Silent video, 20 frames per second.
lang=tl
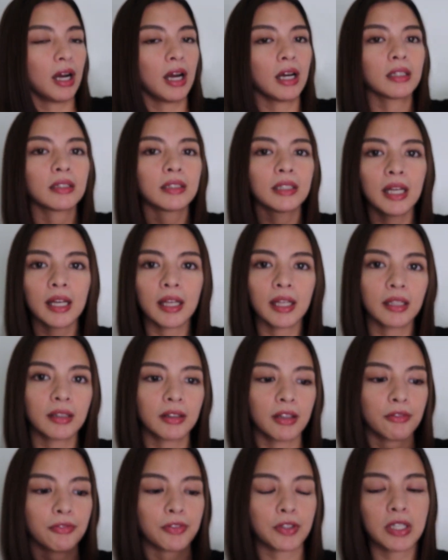Ang
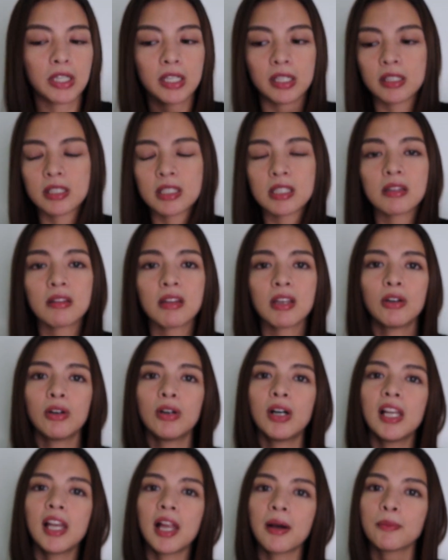laking difference. Hindi
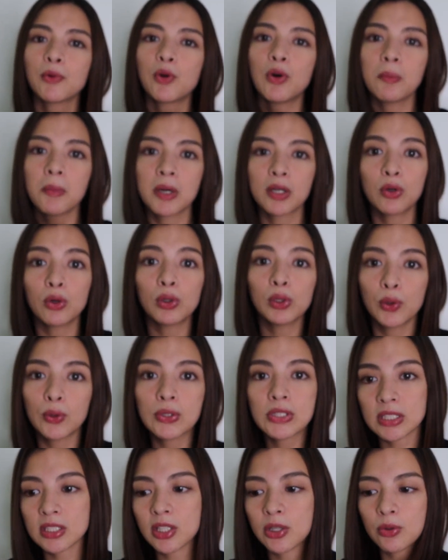ko alam kung
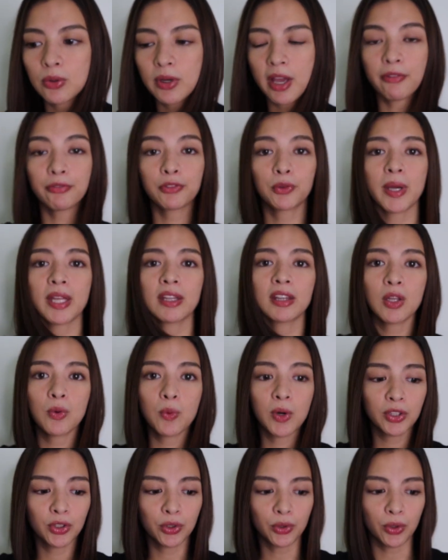magko-close na yung
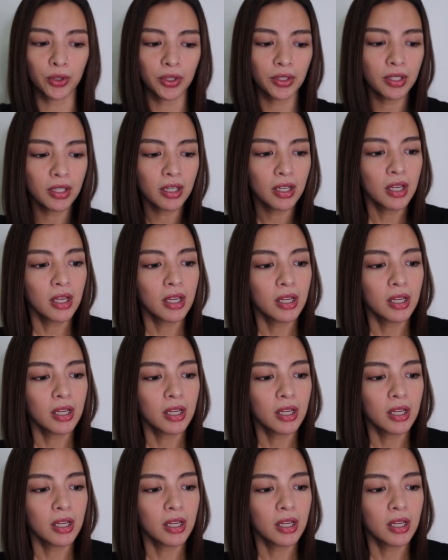F21 doon.